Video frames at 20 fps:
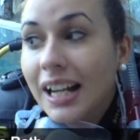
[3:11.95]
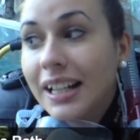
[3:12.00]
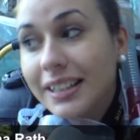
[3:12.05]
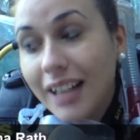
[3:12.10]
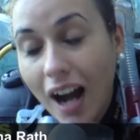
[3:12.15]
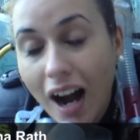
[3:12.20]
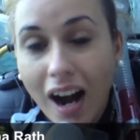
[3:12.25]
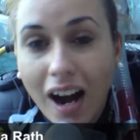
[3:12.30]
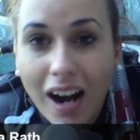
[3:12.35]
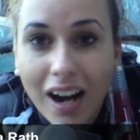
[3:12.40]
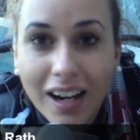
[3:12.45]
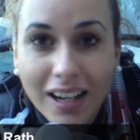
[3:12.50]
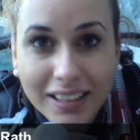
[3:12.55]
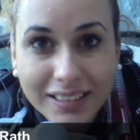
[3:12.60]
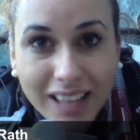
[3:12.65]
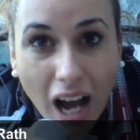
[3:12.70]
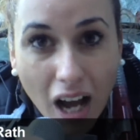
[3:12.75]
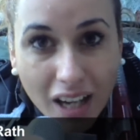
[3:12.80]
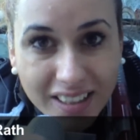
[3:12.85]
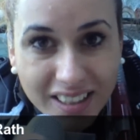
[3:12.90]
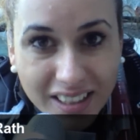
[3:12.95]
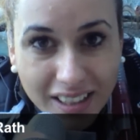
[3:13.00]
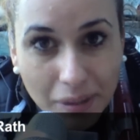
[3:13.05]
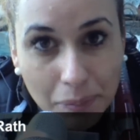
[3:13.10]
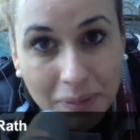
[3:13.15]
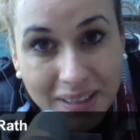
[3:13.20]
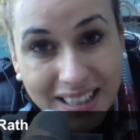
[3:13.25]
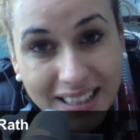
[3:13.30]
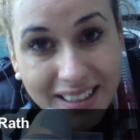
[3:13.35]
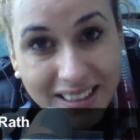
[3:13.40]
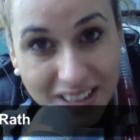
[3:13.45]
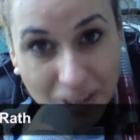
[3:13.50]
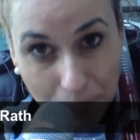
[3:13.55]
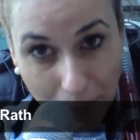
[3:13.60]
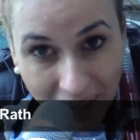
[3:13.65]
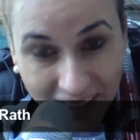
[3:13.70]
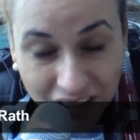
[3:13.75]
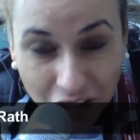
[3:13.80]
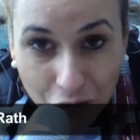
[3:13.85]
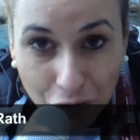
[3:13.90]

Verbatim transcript: ja, da hatte ich ein bisschen Respekt